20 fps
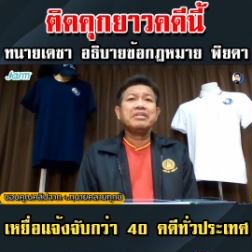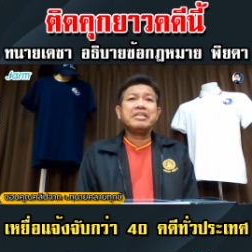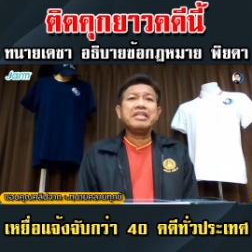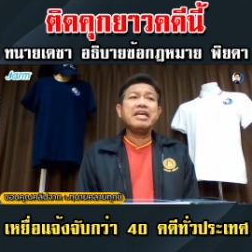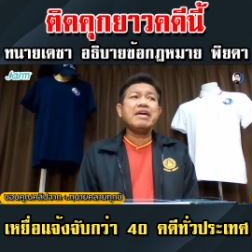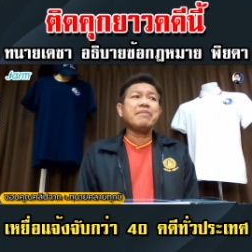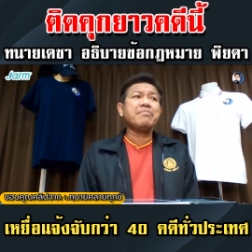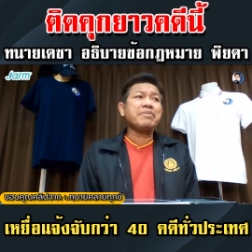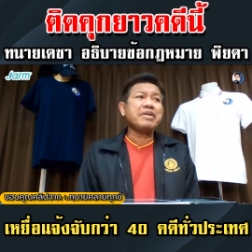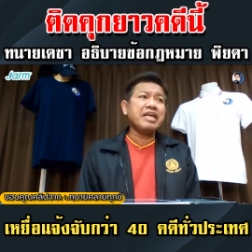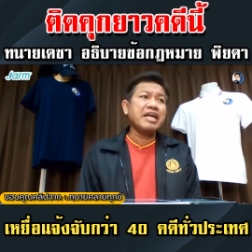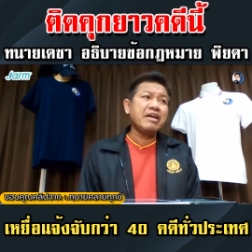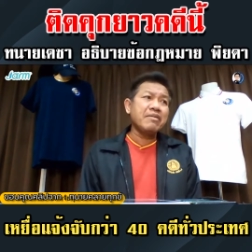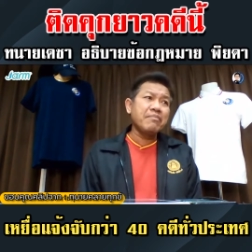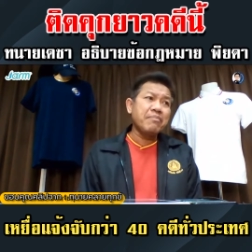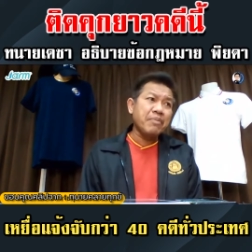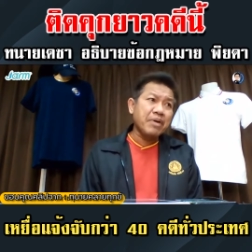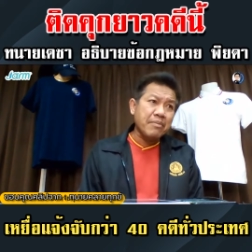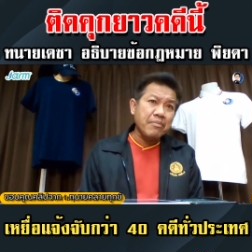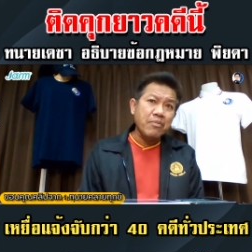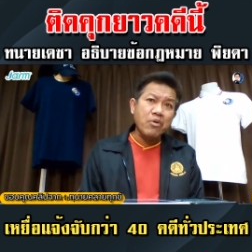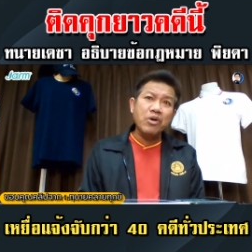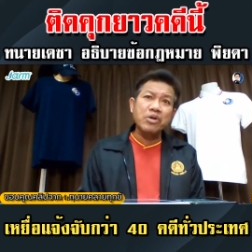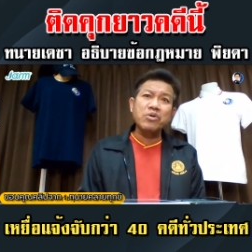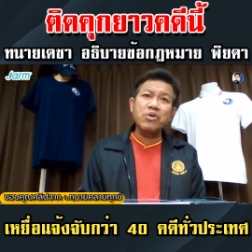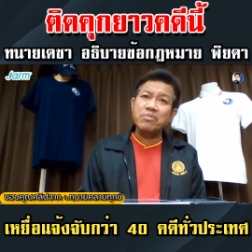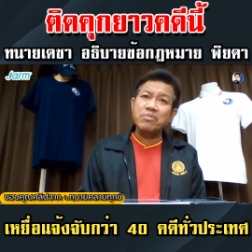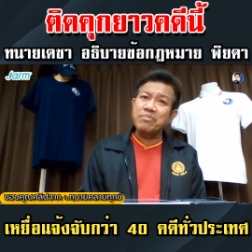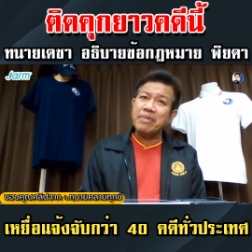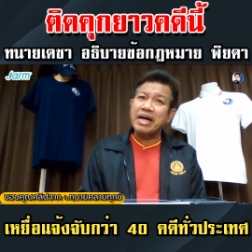เทียบเคียงประมวล
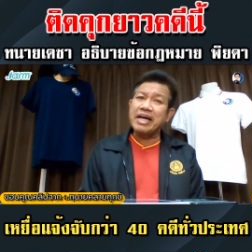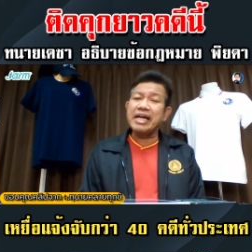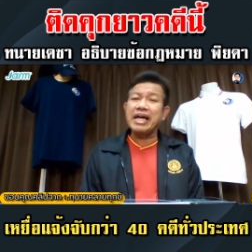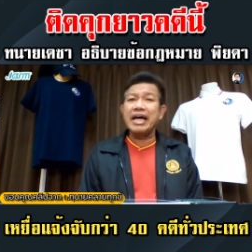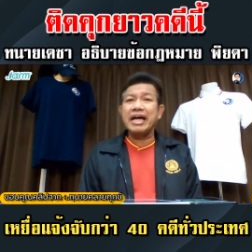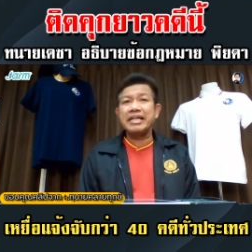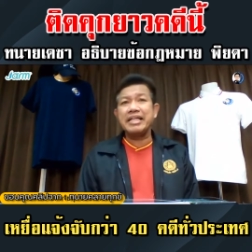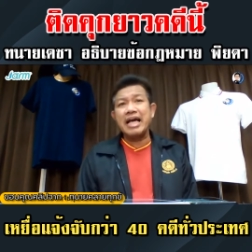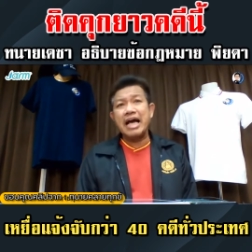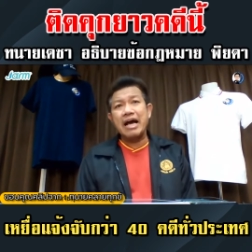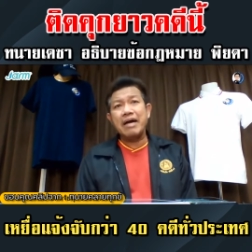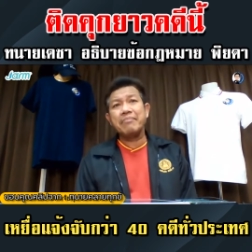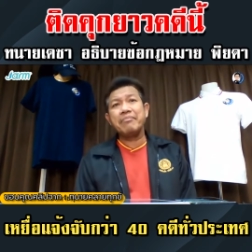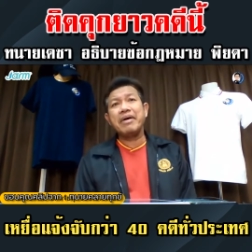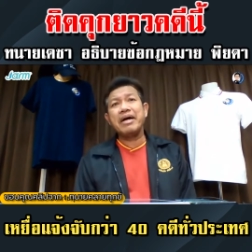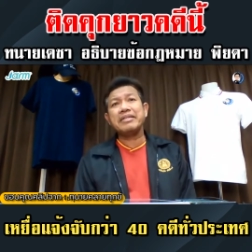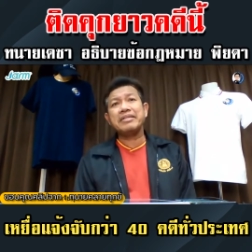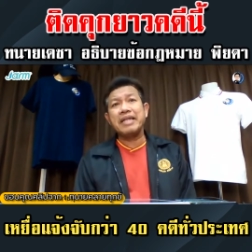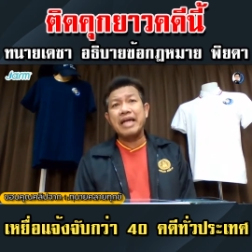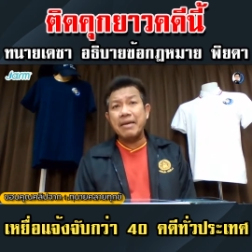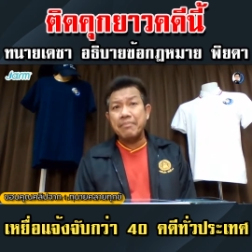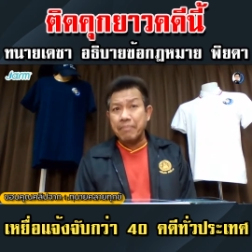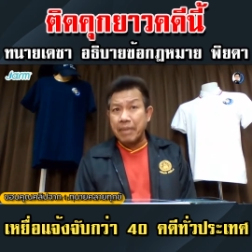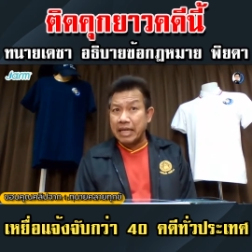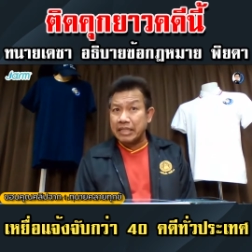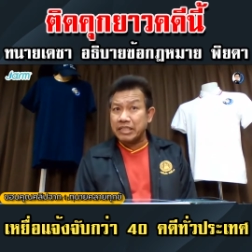กฎหมายอาญามาตรา